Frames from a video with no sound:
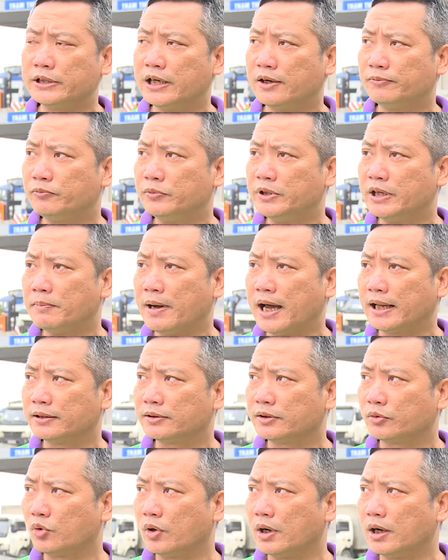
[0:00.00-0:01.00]
với các địa
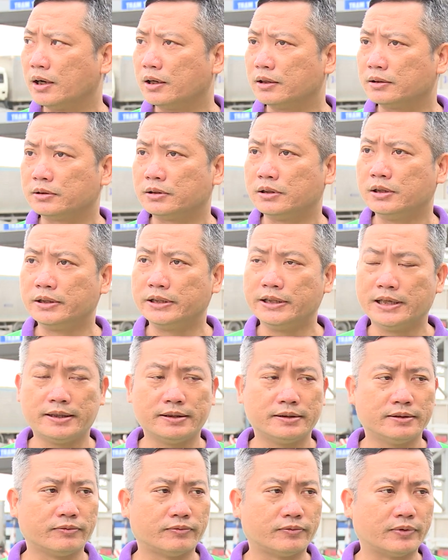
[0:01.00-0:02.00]
bàn của Hưng
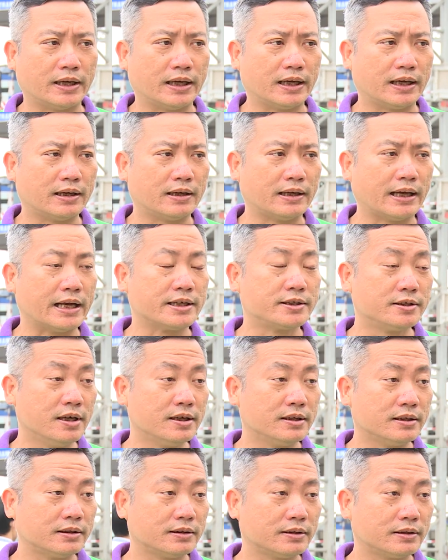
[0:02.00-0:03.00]
Yên và Hải
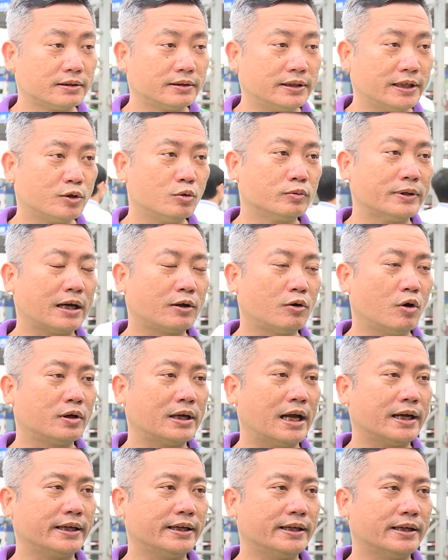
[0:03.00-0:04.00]
Dương thì cũng đã có
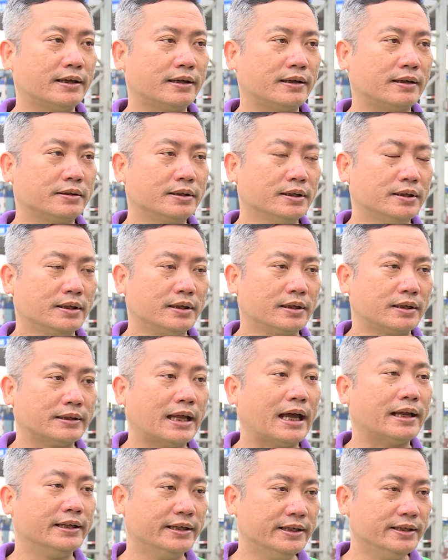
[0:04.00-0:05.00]
các cái ờ,
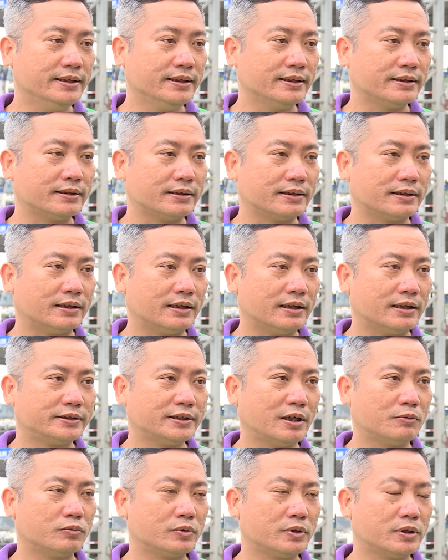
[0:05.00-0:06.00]
đại lý ở
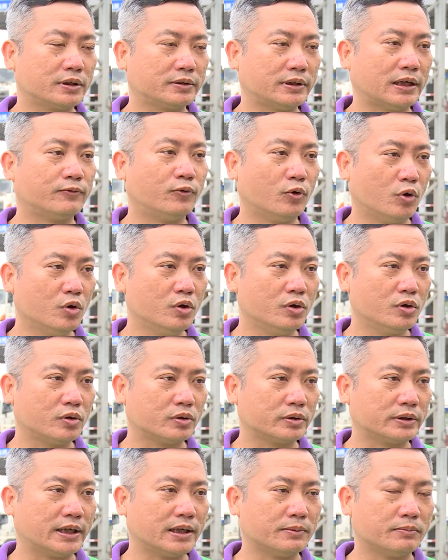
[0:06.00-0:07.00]
trong thành phố
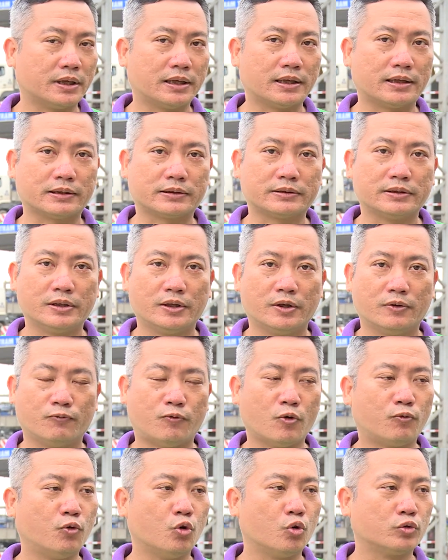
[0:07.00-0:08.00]
để mà
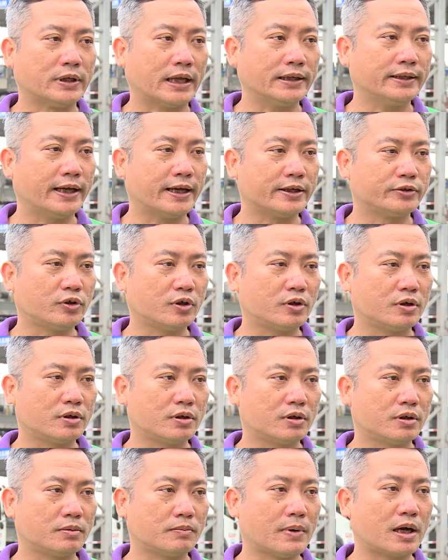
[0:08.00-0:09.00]
phục vụ dán thẻ
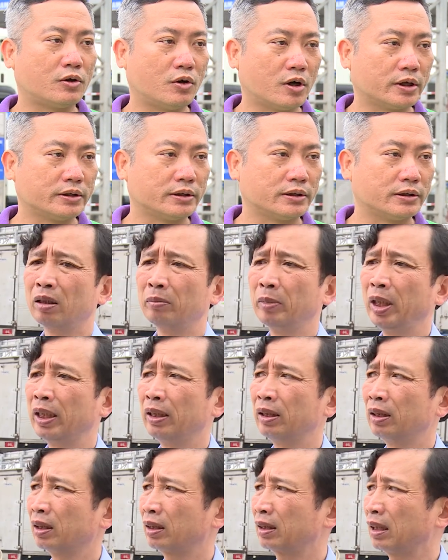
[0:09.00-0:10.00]
cho bà con.
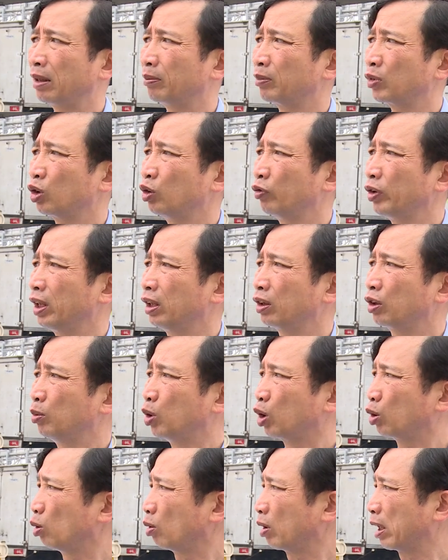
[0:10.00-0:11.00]
Bên trạm thu phí số
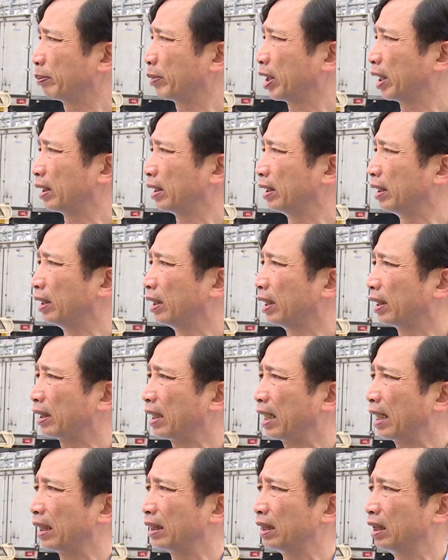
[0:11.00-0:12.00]
1 cũng năm này thì hiện
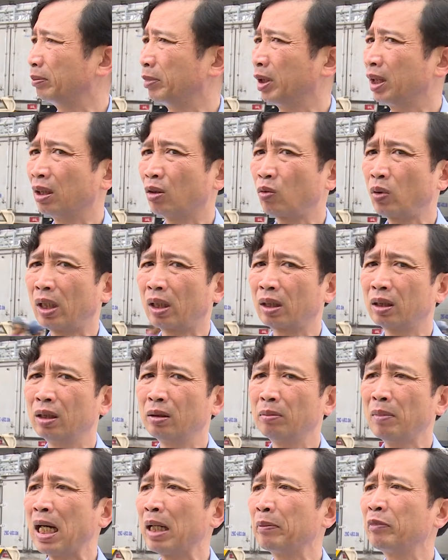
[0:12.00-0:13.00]
tại thì mới được khoảng cỡ
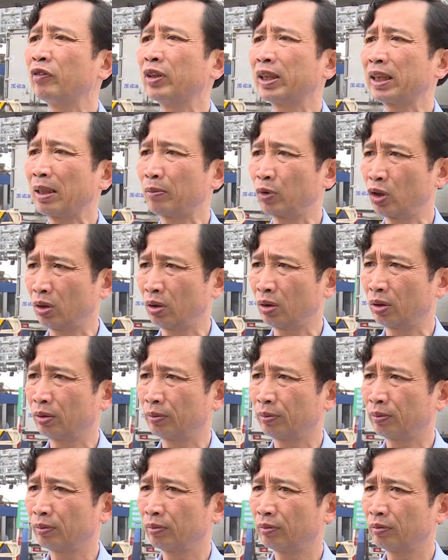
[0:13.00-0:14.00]
30% thôi
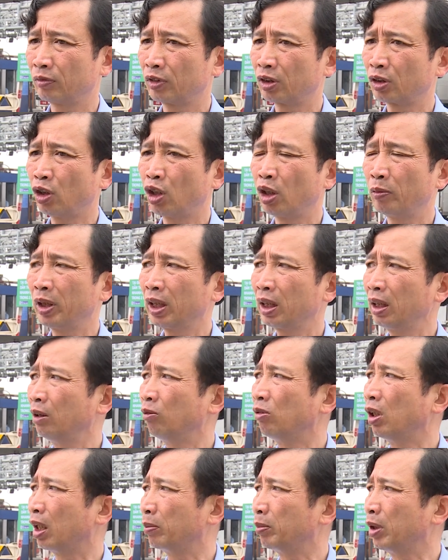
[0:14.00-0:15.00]
so với cái
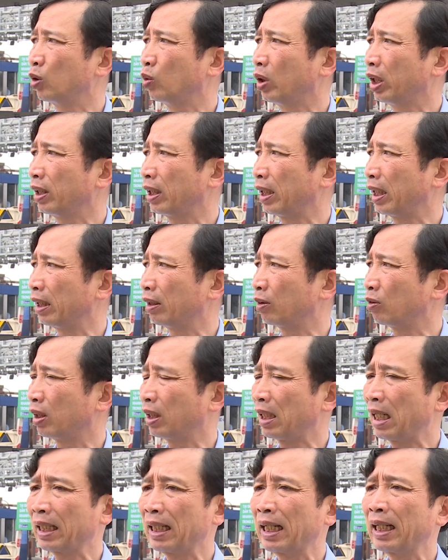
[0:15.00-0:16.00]
lưu lượng bình quân ngày
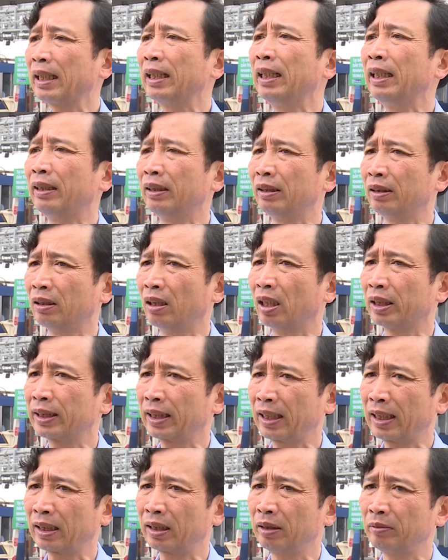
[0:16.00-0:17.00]
khoảng 22.000 lượt
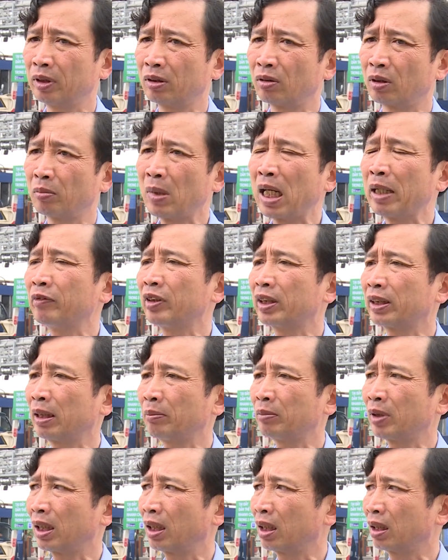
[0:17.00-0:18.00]
xe thì khoảng
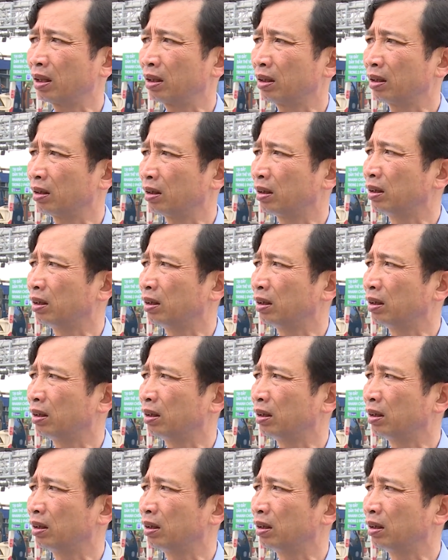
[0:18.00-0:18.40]
30% đã